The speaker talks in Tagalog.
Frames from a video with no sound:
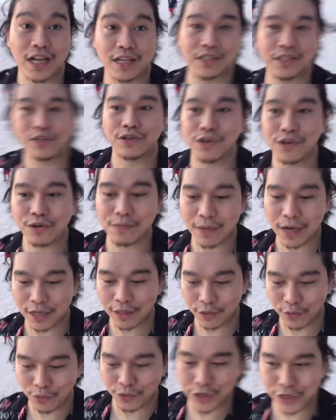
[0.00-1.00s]
Siguro mga
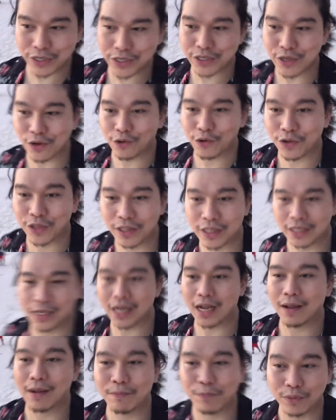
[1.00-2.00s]
2 years akong hindi
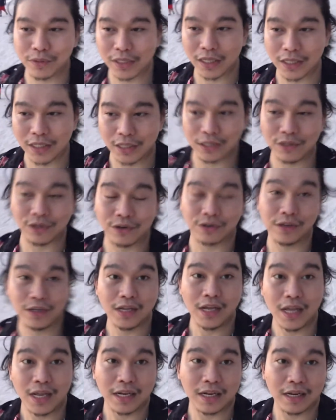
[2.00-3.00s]
nakapunta dito.
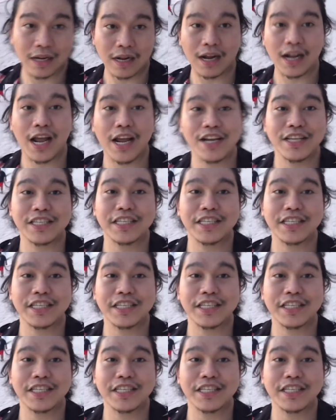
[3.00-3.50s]
Kagaya ng